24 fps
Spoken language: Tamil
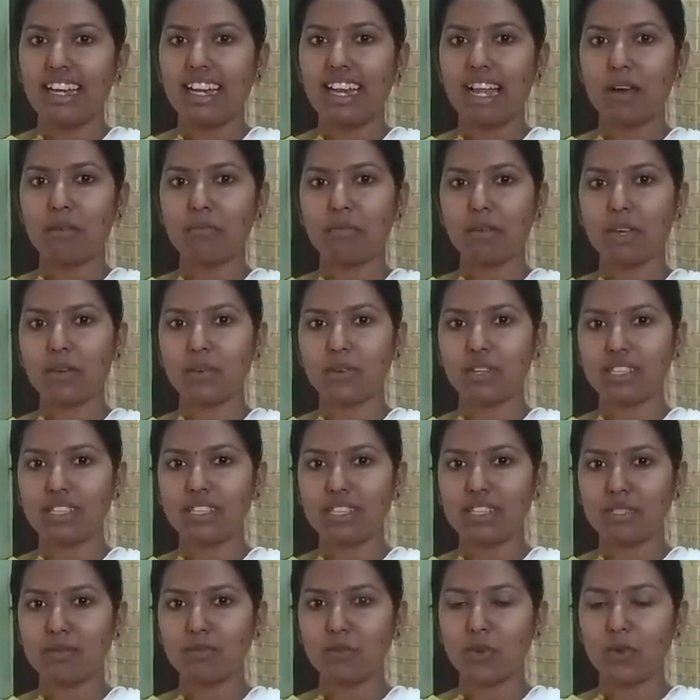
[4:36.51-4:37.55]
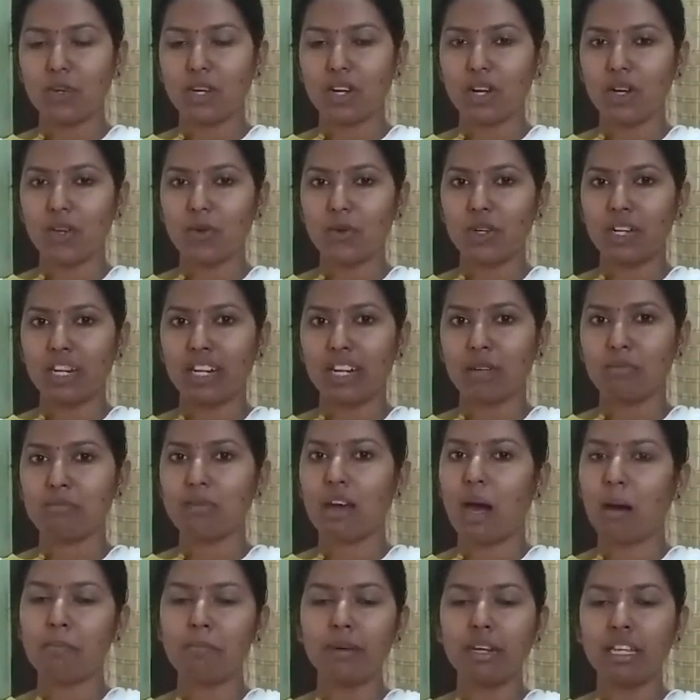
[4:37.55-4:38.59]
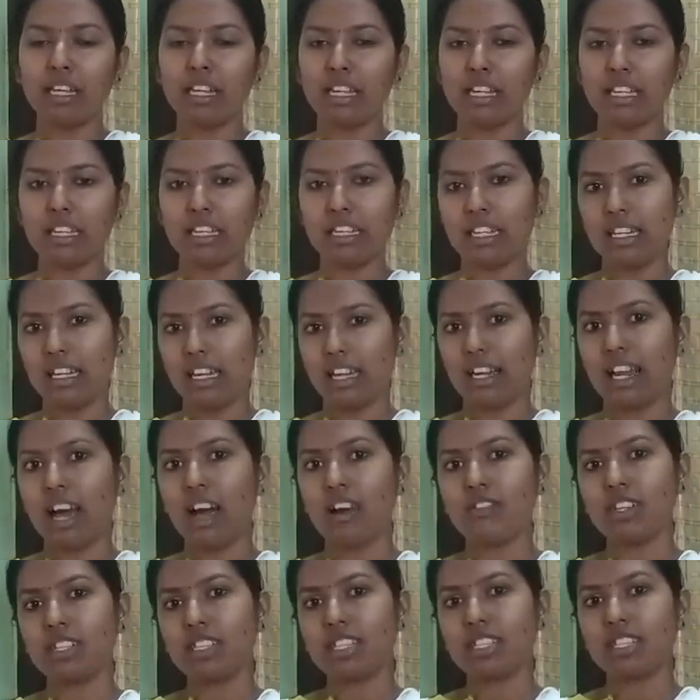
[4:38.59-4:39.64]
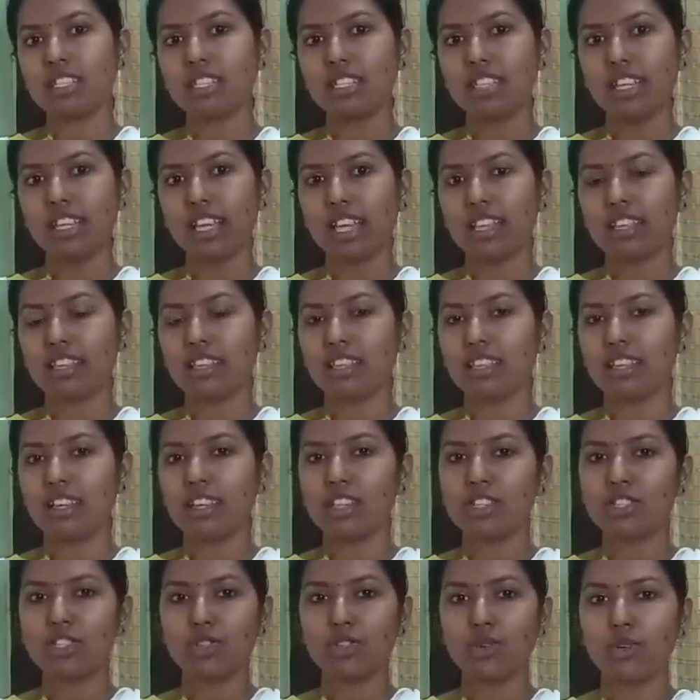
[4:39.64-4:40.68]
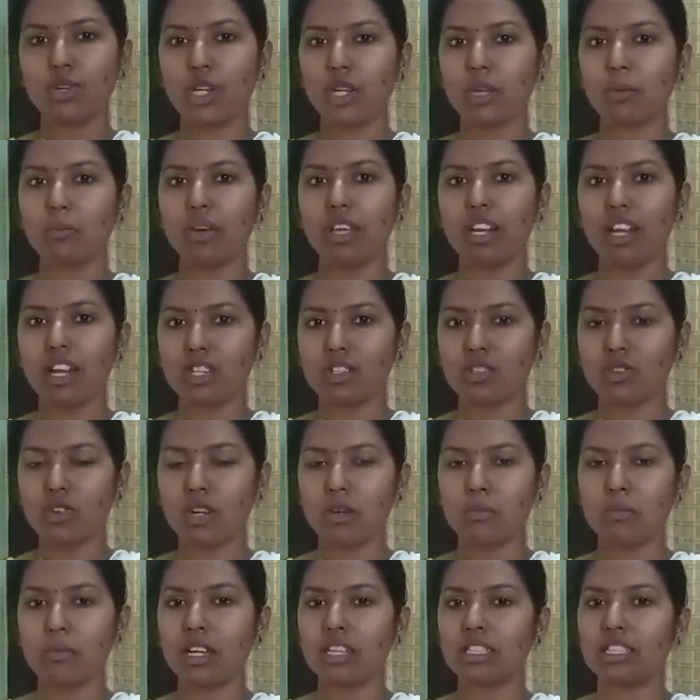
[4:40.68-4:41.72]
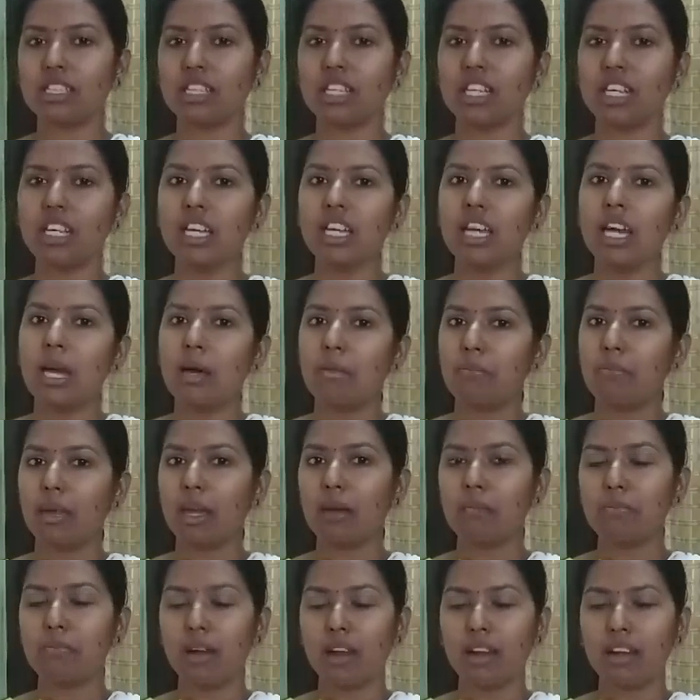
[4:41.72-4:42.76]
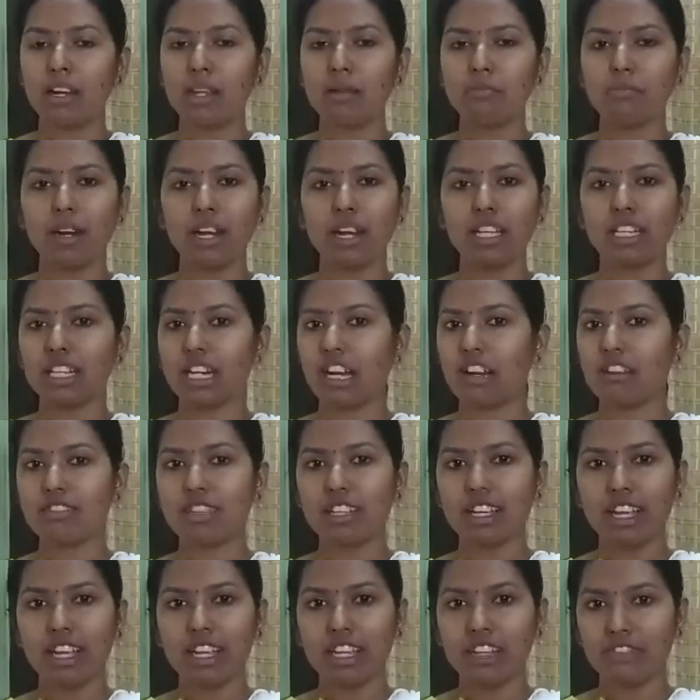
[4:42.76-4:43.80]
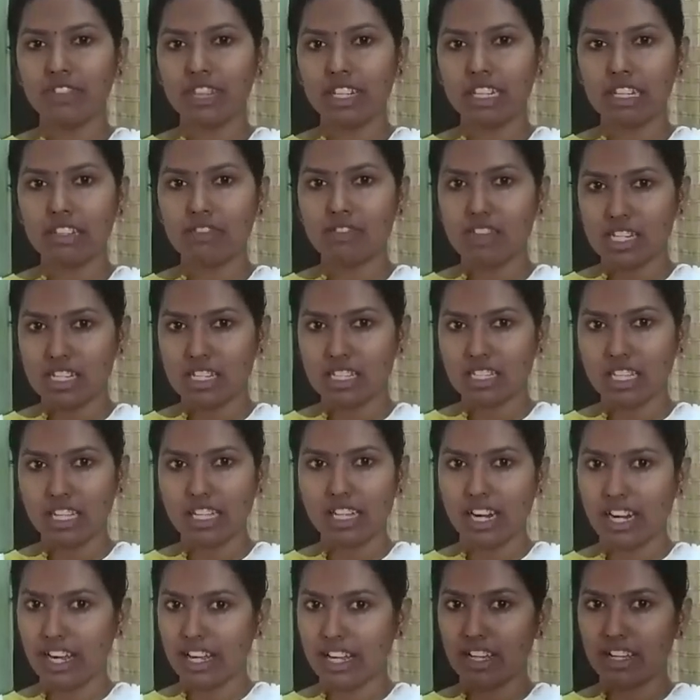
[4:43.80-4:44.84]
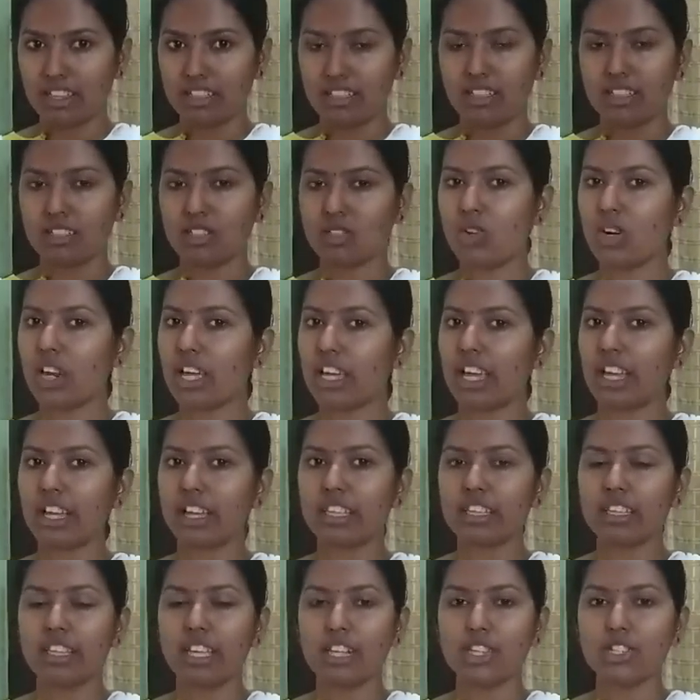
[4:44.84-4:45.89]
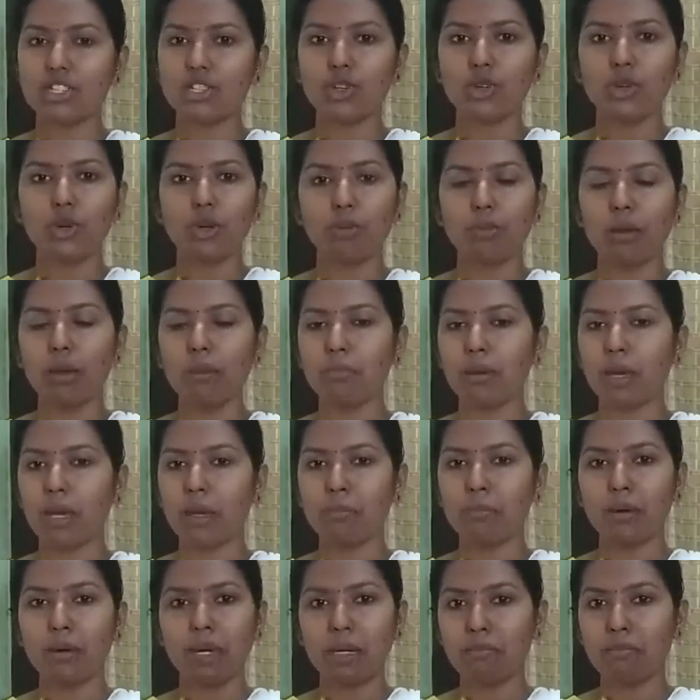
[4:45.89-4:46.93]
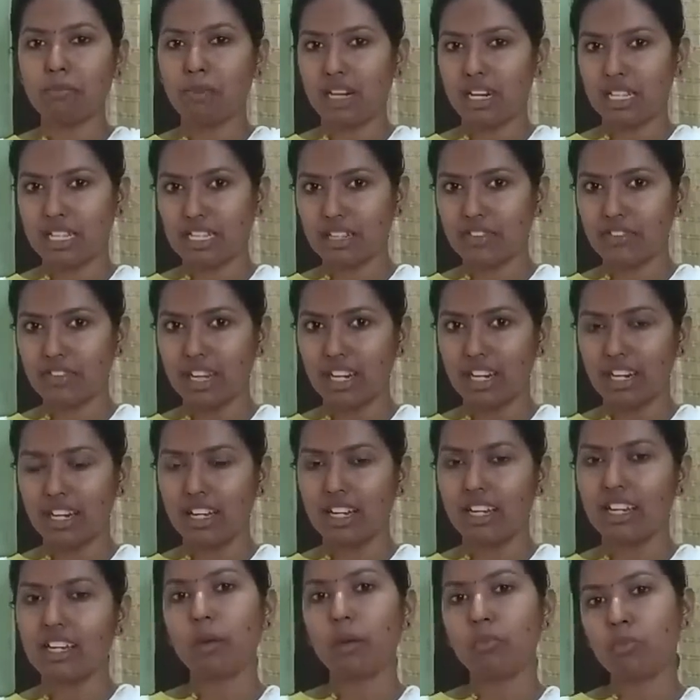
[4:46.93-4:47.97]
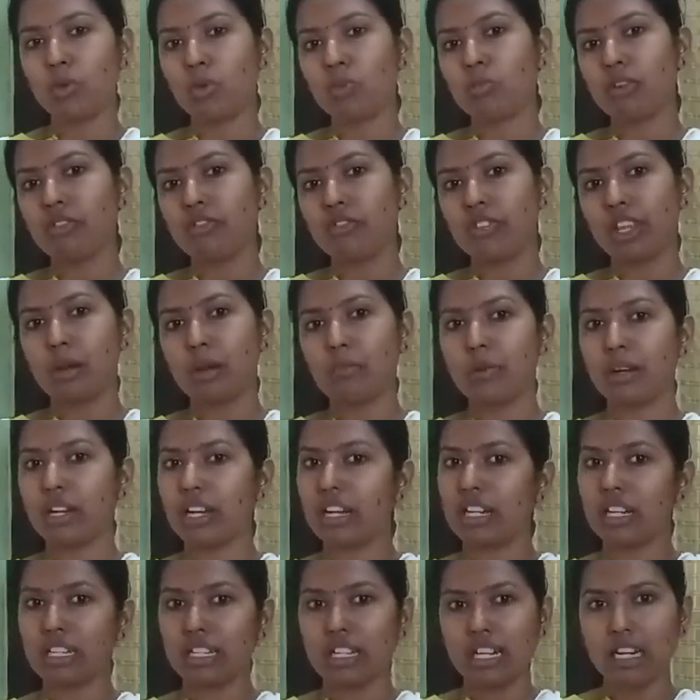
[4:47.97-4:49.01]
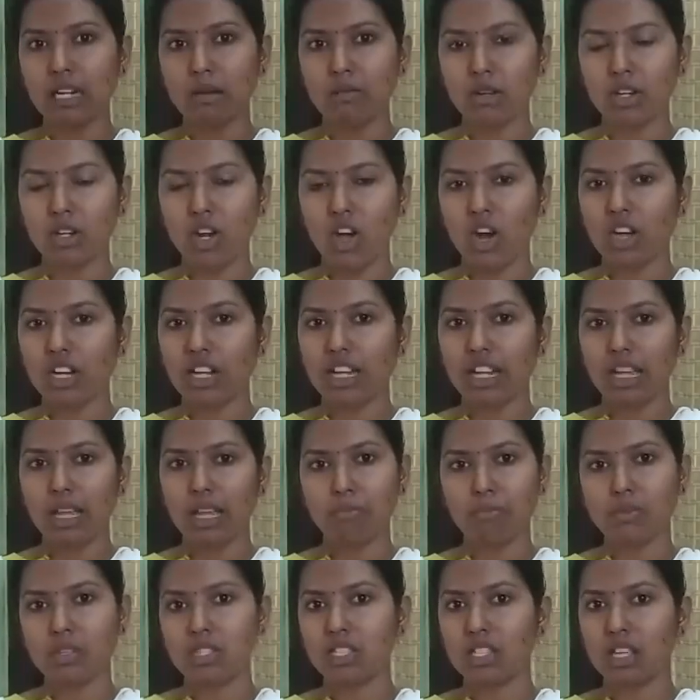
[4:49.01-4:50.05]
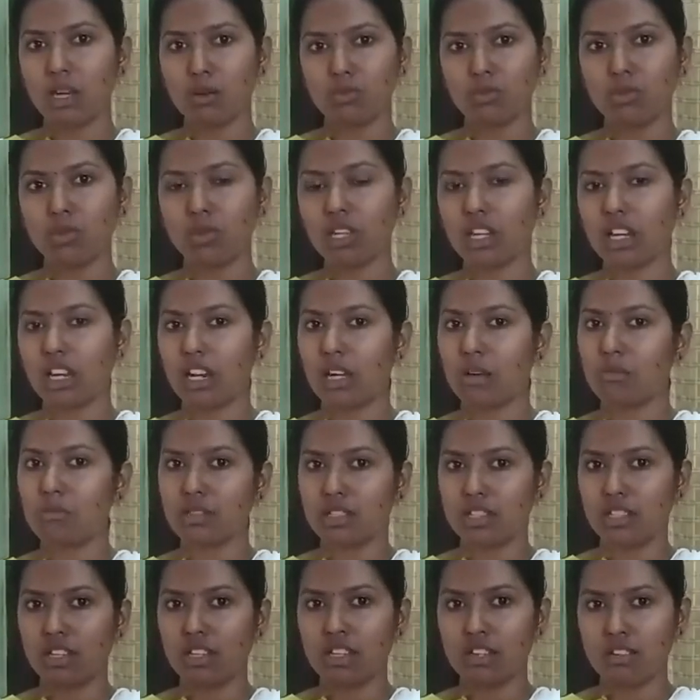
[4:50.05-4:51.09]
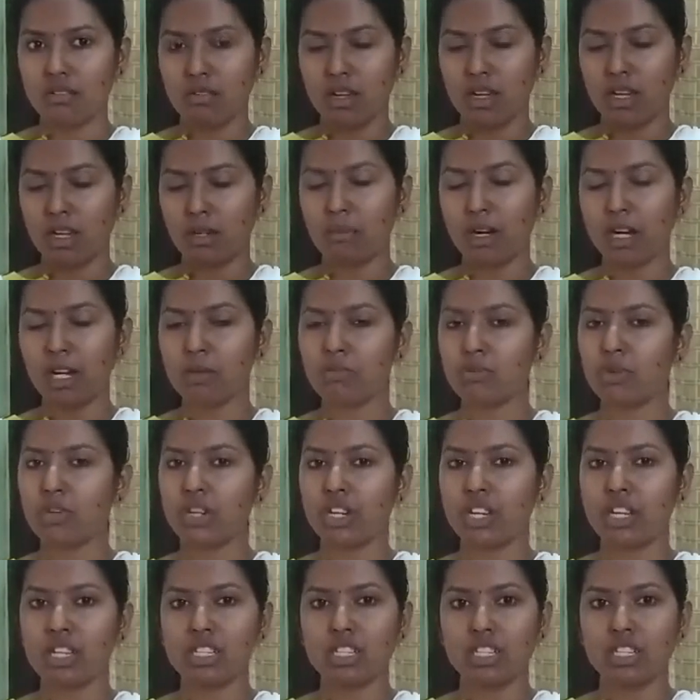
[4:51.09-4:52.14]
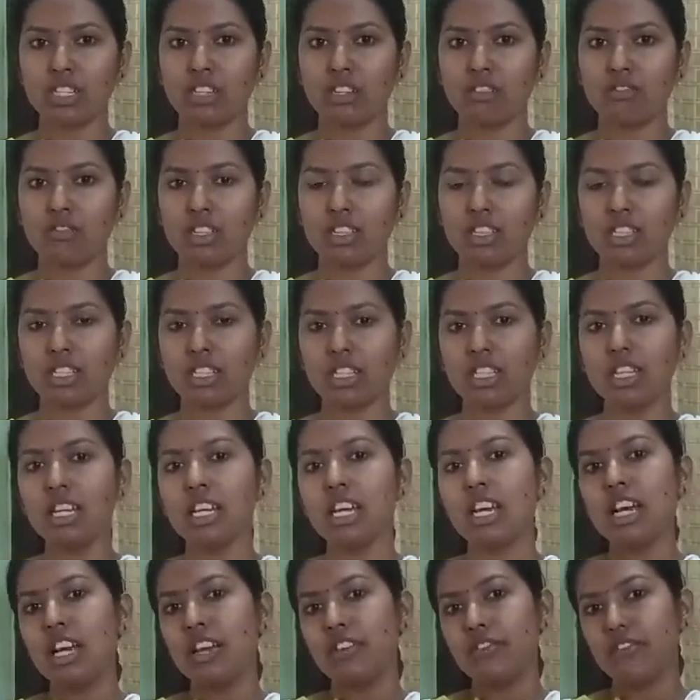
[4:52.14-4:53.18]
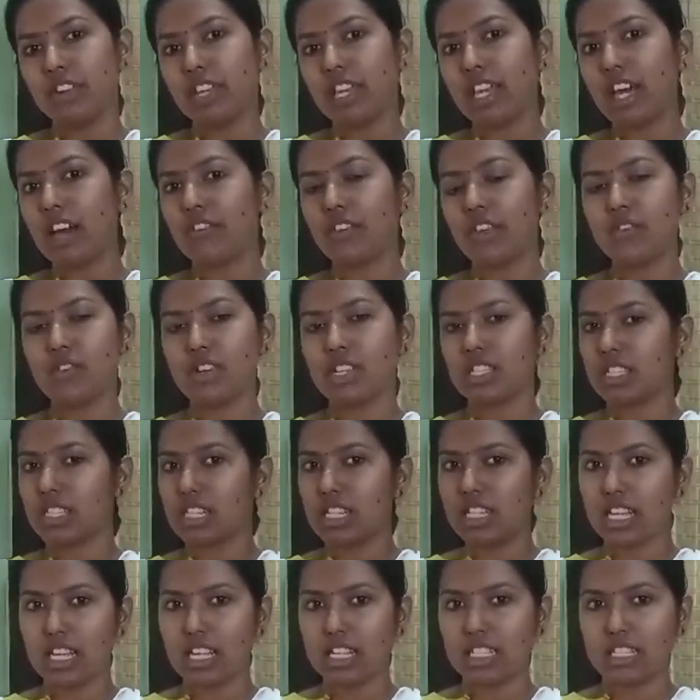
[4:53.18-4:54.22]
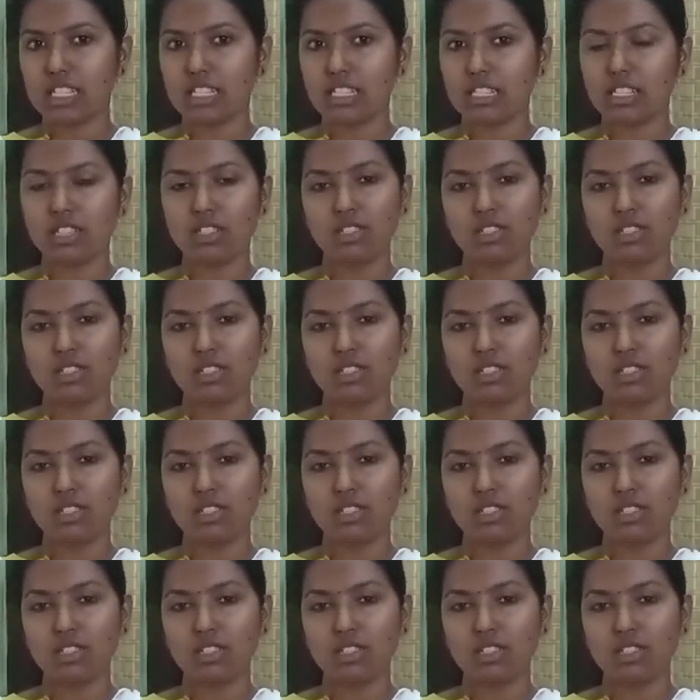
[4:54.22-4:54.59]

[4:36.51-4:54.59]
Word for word: எல்லாமே வந்துட்டு போடுறாங்க உங்கள் நேம் அப்படி இல்லை நான் வந்துட்டு எந்த இன்ஸ்டியூட்லேயுமே நான் சொன்ன மாதிரி பே பண்ணி படிக்கிற அளவுக்கு எங்கள் வீட்டில் வசதி கிடையாது ஸோ நான் எந்த இன்ஸ்டியூட்லையுமே பே பண்ணி படிக்கவே இல்லை எப்போவுமே ஃப்ரீயாக பண்ணிகிட்ருக்கேன் நம்ம டாக்டர் ஏபிஜே அப்துல் கலாம் சார் மணிமொழியன் சார் வந்துட்டு ஃப்ரீயாகவே வந்துட்டு டெஸ்ட்